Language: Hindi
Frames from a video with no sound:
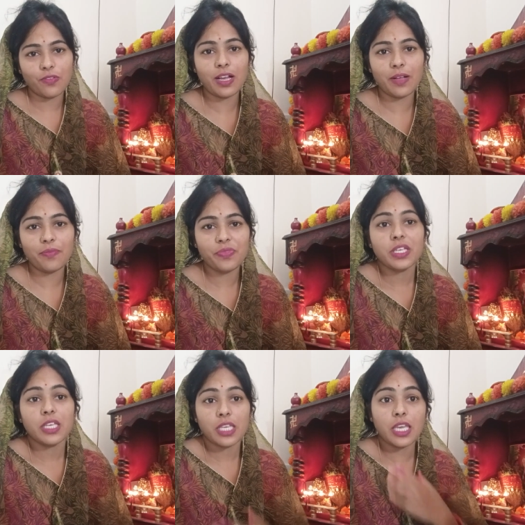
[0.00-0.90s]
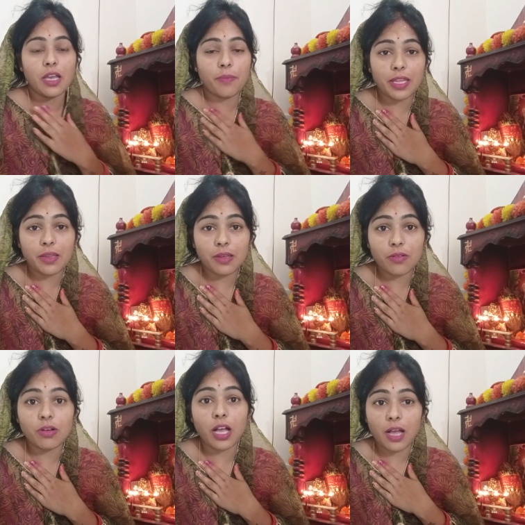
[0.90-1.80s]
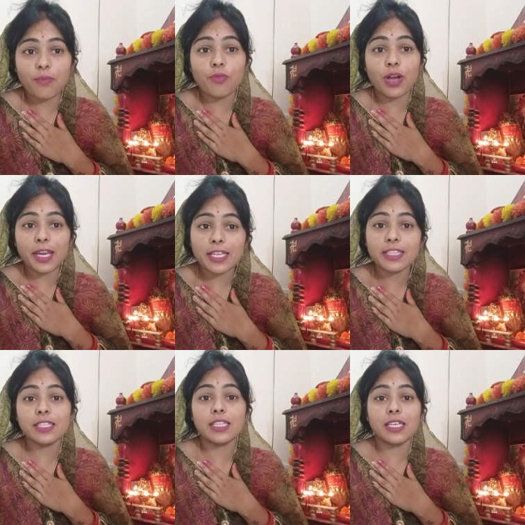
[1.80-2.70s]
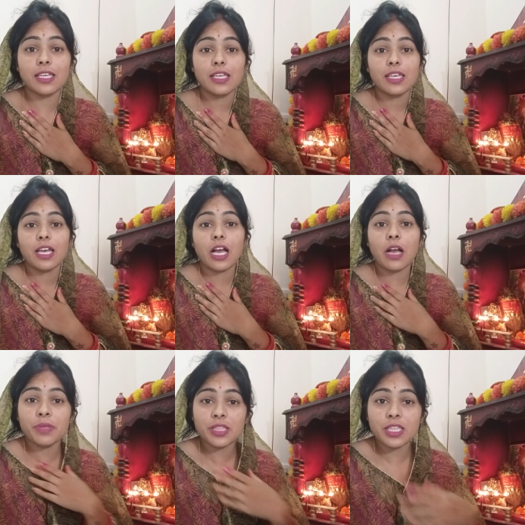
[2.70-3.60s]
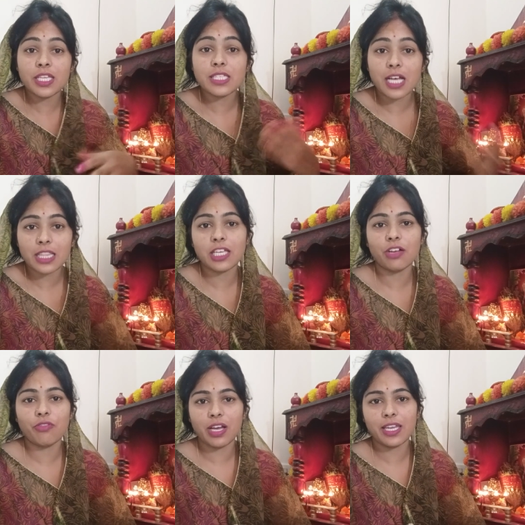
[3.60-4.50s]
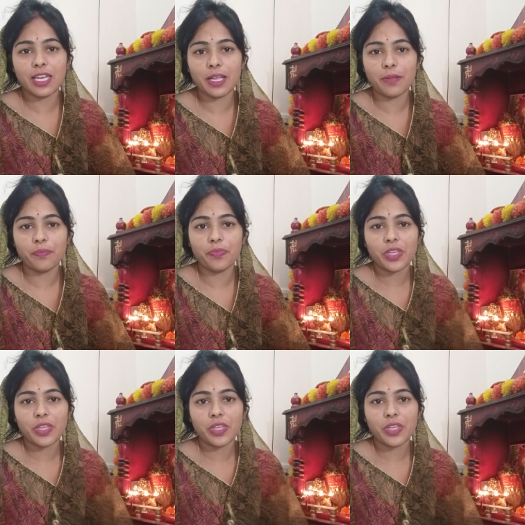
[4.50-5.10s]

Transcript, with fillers: वहाँ कि हमारे हम वहाँ रहते थे हम इतने साल तक वहाँ रहे